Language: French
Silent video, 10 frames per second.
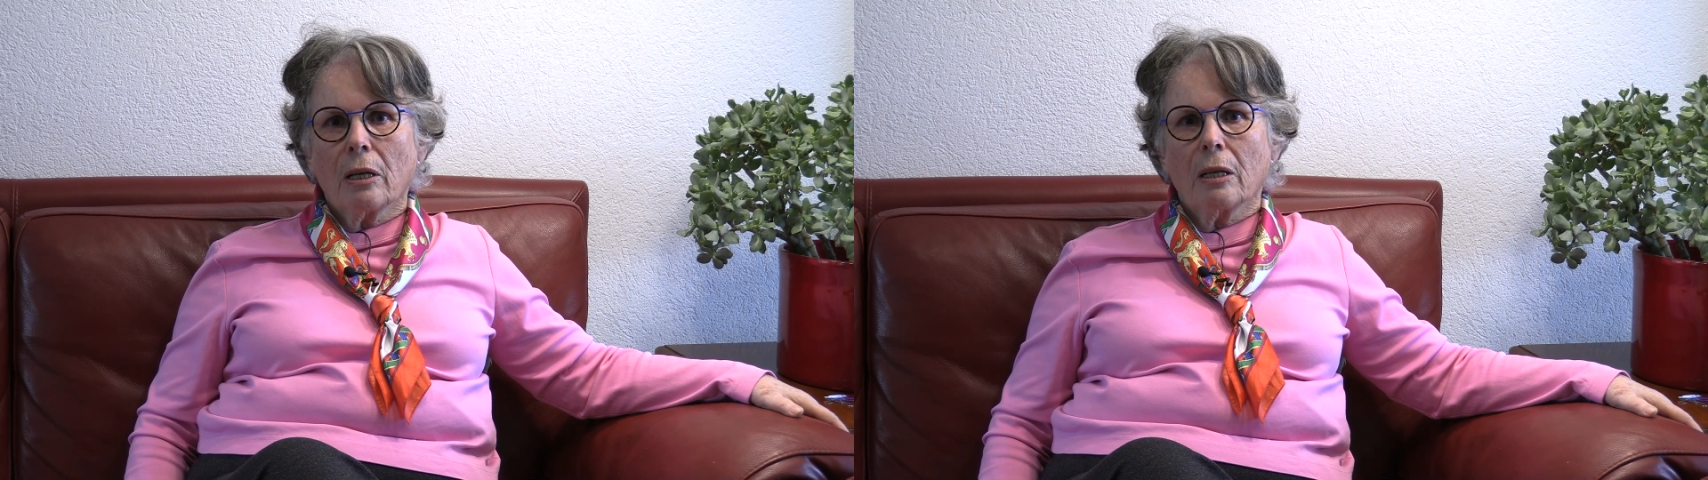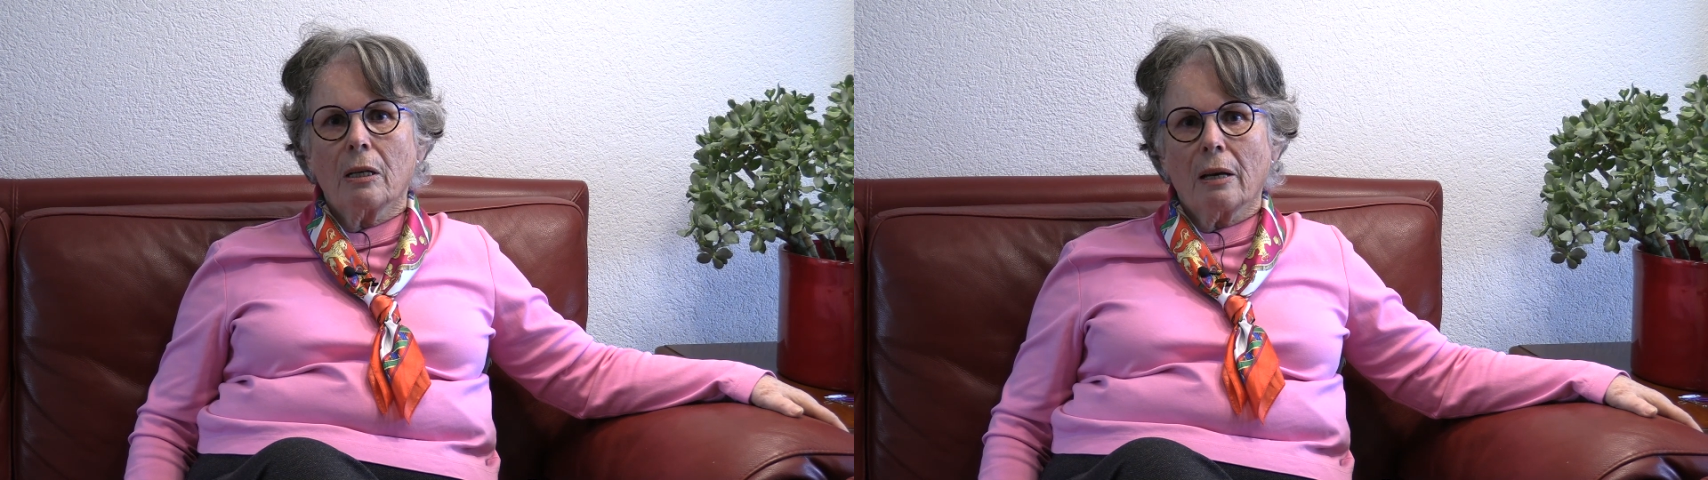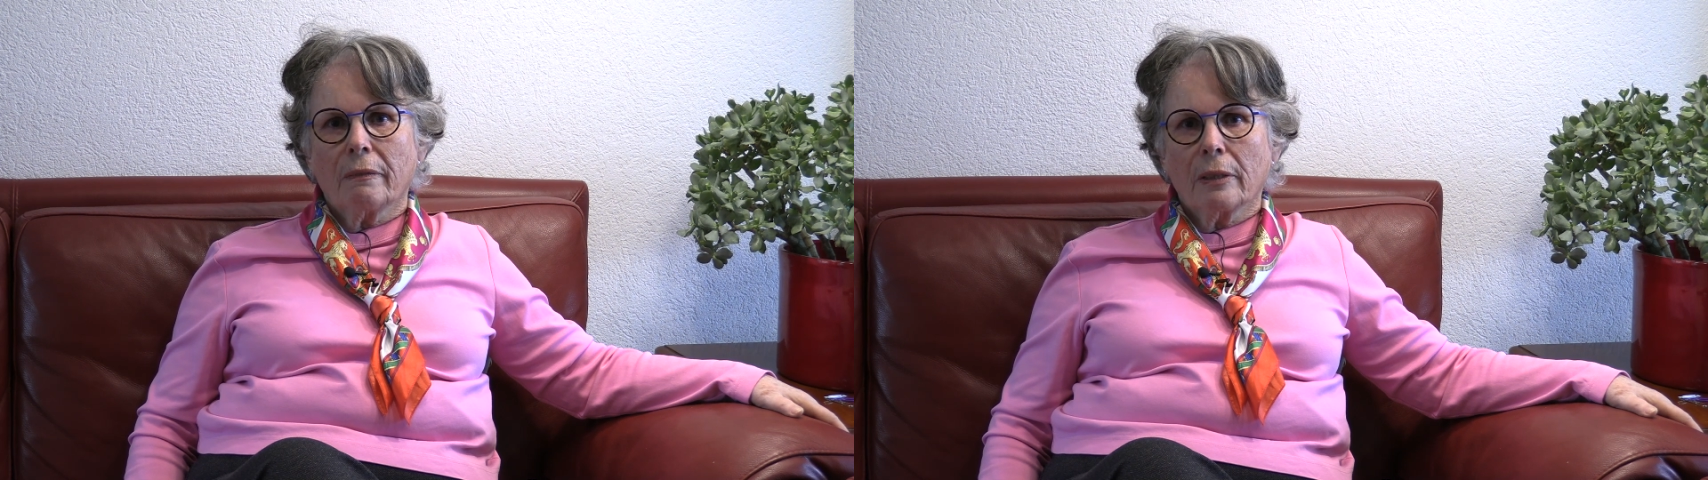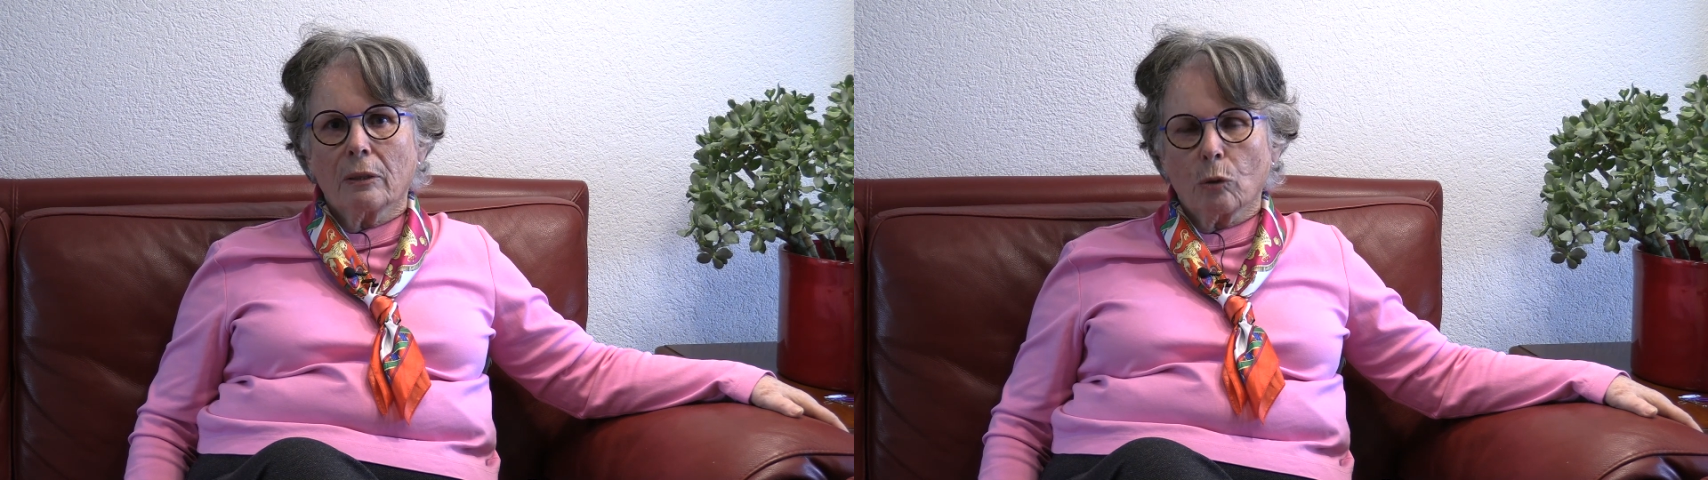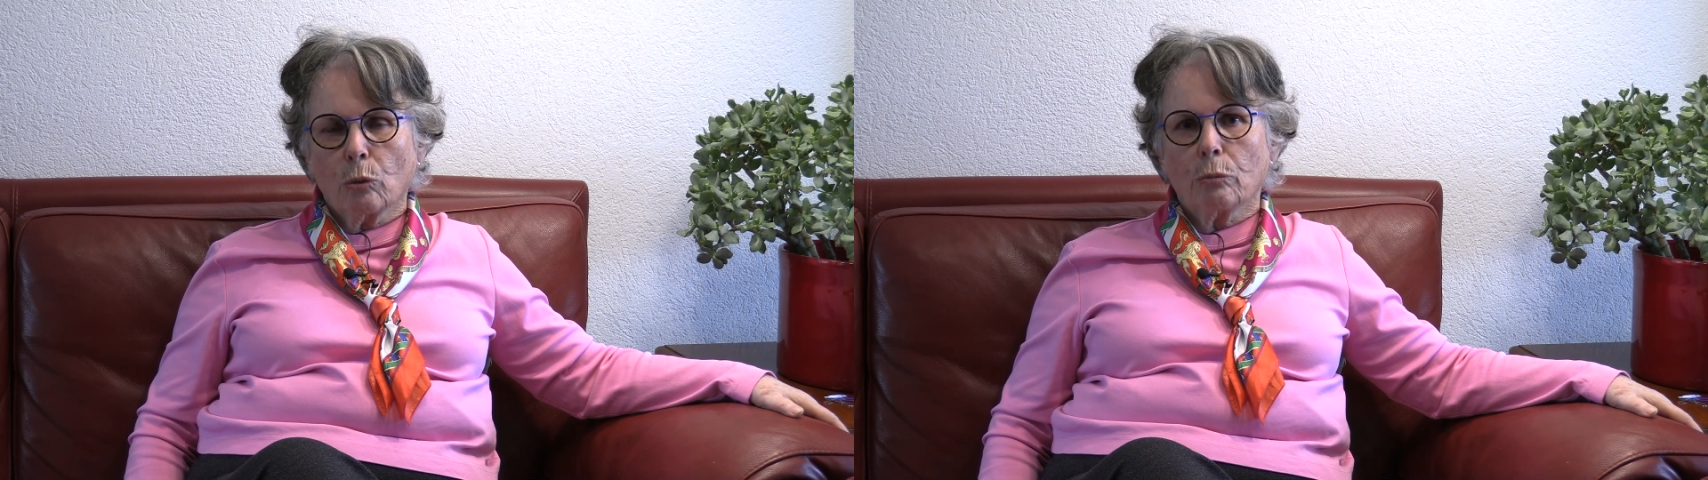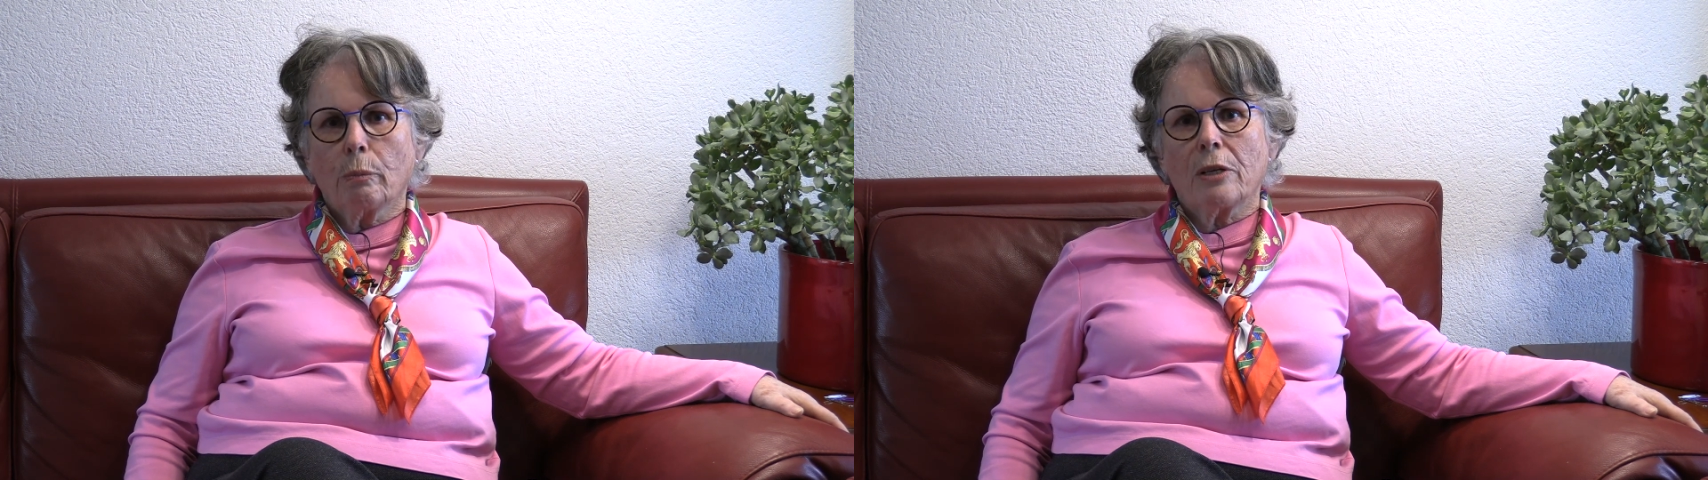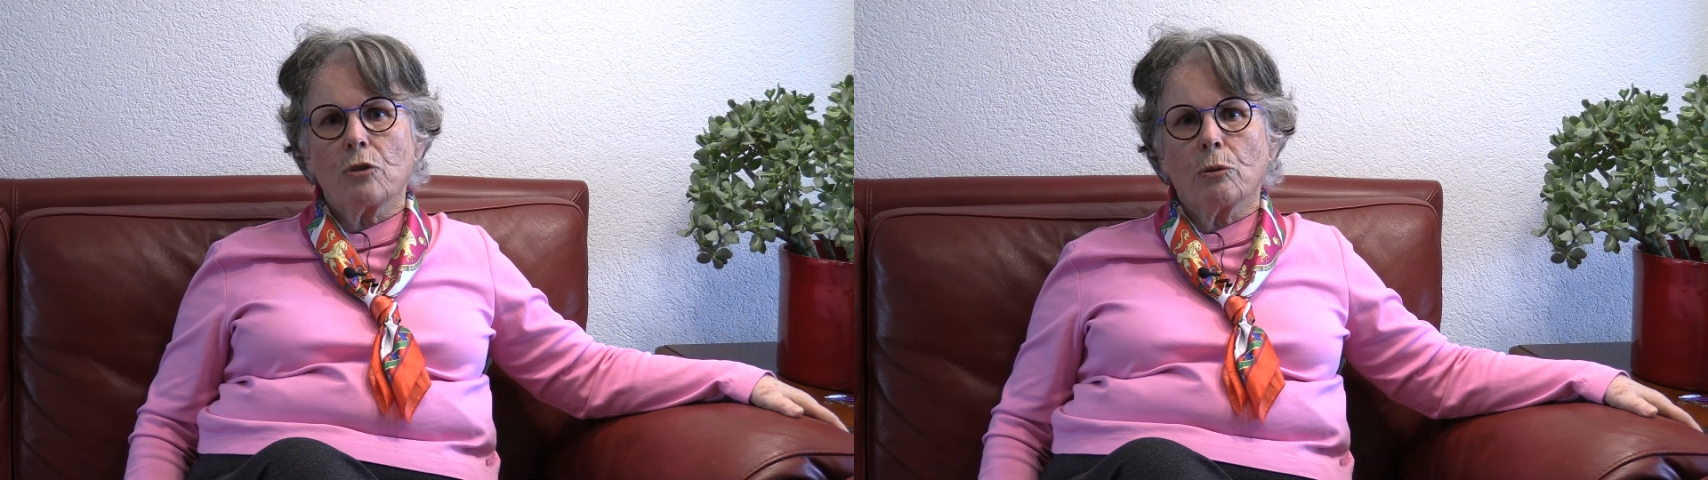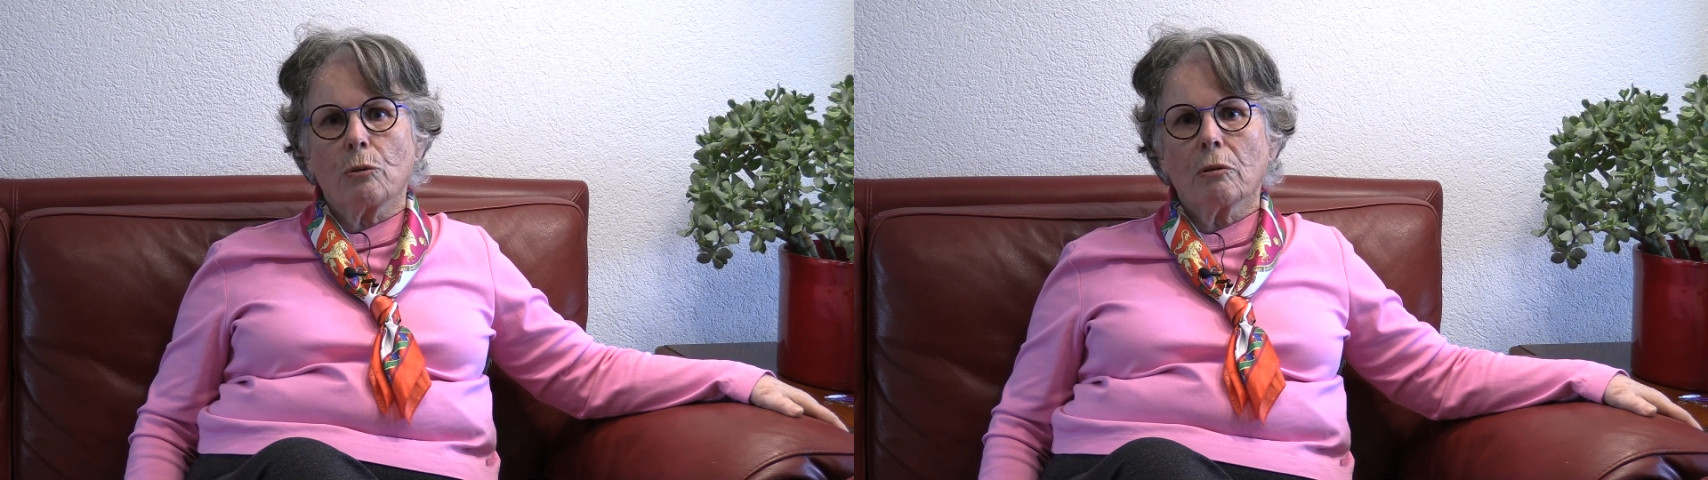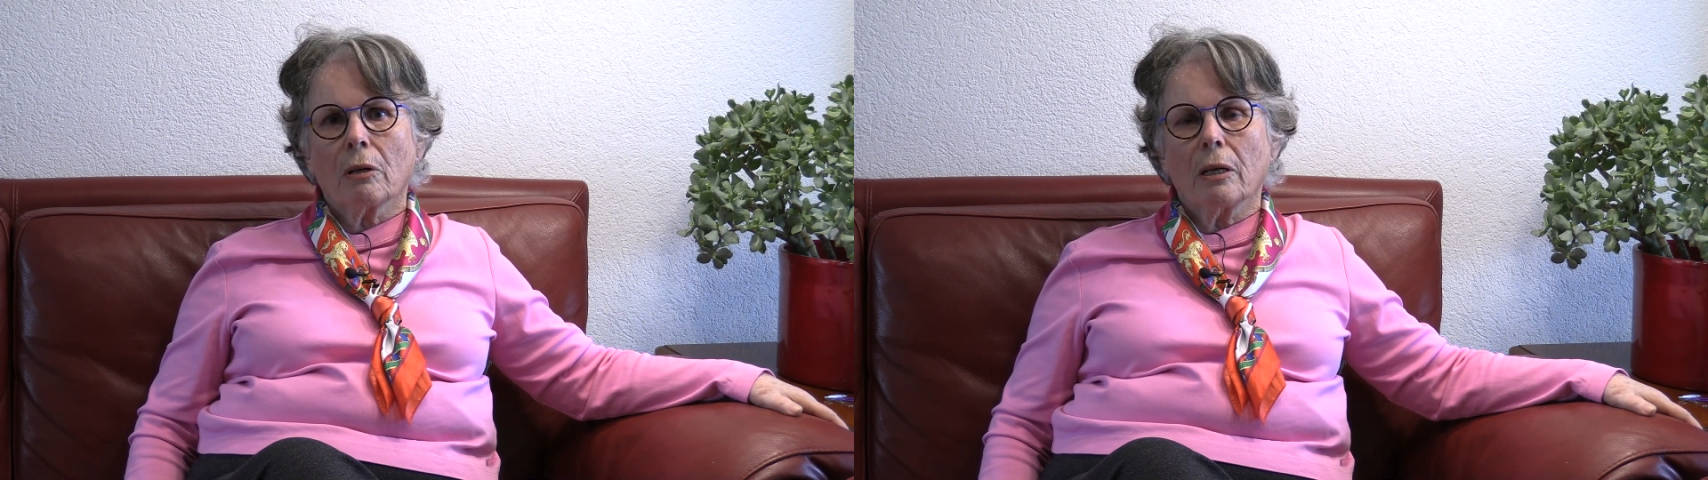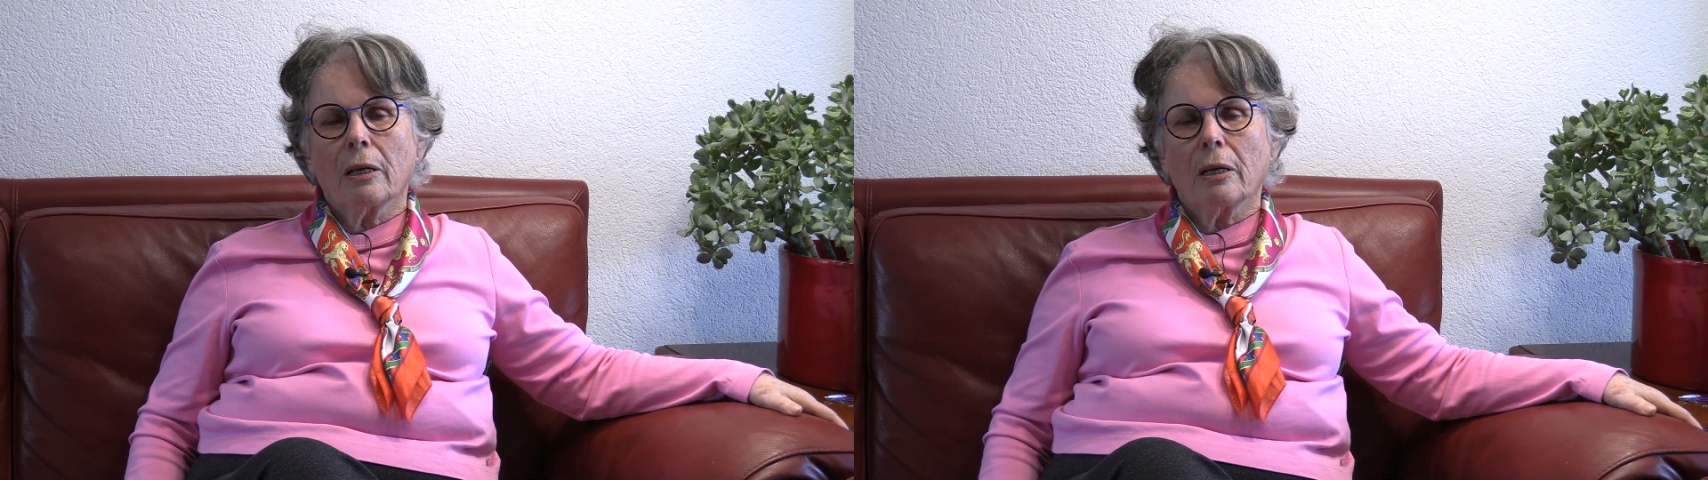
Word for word: et il avait trop de blessures